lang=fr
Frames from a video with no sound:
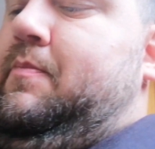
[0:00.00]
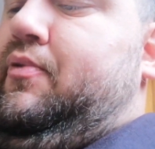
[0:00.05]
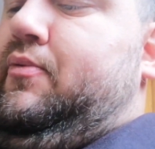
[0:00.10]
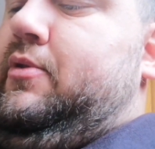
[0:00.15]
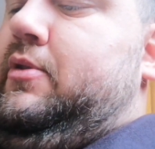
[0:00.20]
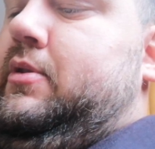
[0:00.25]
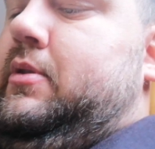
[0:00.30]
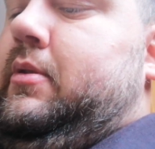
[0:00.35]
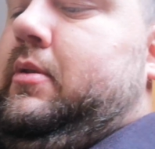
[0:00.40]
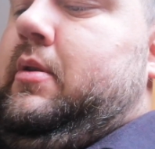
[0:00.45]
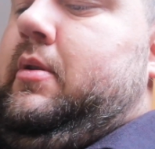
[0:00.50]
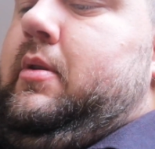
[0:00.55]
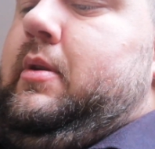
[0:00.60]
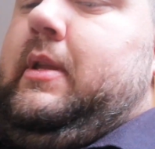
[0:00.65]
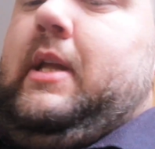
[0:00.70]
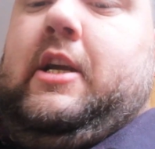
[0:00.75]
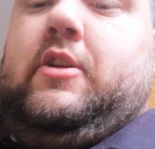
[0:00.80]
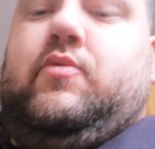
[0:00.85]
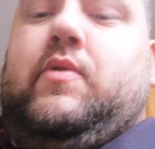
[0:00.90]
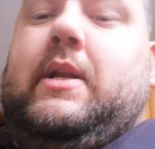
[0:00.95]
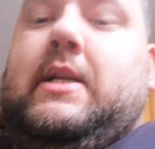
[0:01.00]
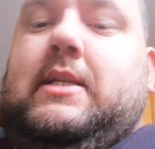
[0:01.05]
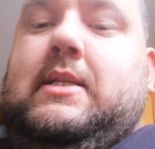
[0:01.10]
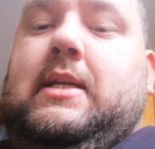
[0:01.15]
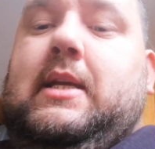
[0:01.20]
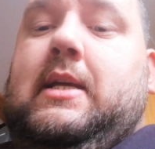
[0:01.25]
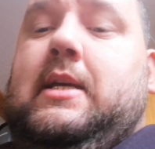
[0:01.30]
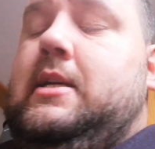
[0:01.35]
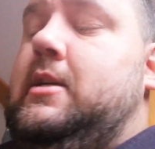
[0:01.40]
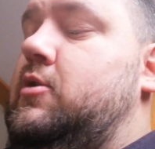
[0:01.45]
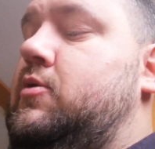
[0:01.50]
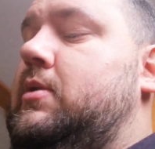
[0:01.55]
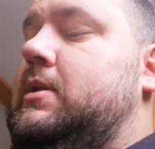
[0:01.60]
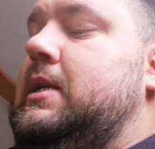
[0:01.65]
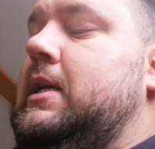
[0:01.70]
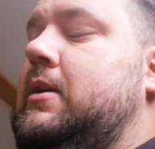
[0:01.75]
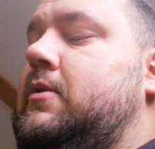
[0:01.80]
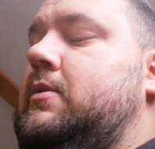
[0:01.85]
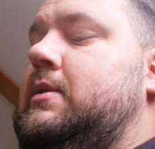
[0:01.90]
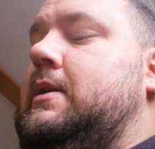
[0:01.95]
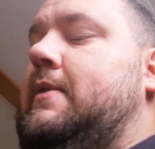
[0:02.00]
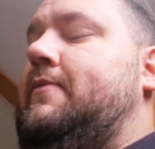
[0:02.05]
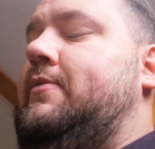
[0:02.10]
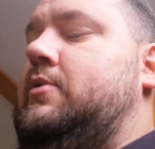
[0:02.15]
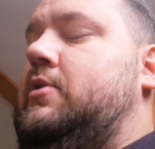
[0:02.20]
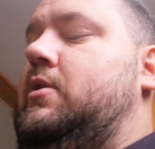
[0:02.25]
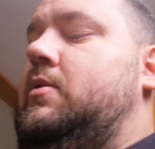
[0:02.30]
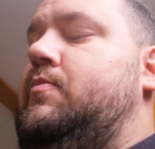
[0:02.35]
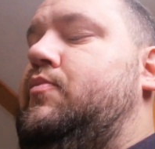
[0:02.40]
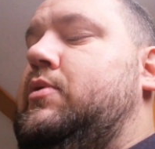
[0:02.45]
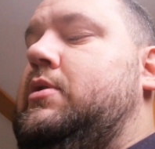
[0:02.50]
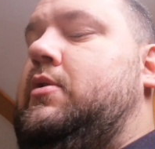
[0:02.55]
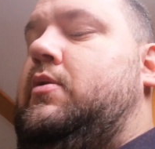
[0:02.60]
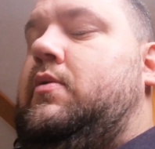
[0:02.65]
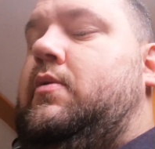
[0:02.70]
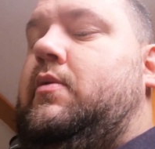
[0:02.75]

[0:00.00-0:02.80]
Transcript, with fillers: plus d'actualité, et je sais que ça fonctionne puisque